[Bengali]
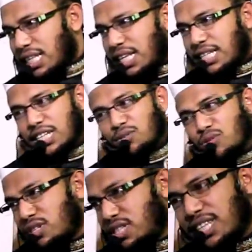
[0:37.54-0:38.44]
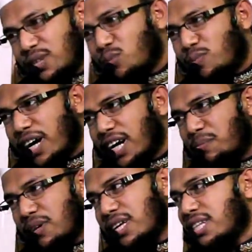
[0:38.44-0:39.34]
দেশের পরিস্থিতি খুব খারাপ
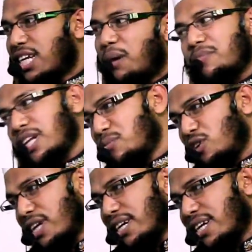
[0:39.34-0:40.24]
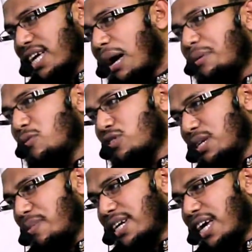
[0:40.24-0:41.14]
সাবধানে বললেন আমি বলছি
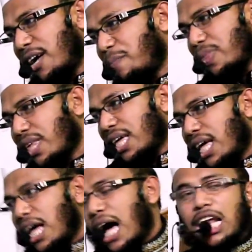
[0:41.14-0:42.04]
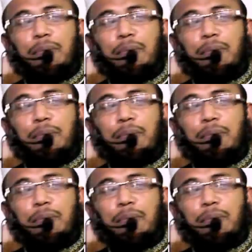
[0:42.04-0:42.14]
বেটা আরে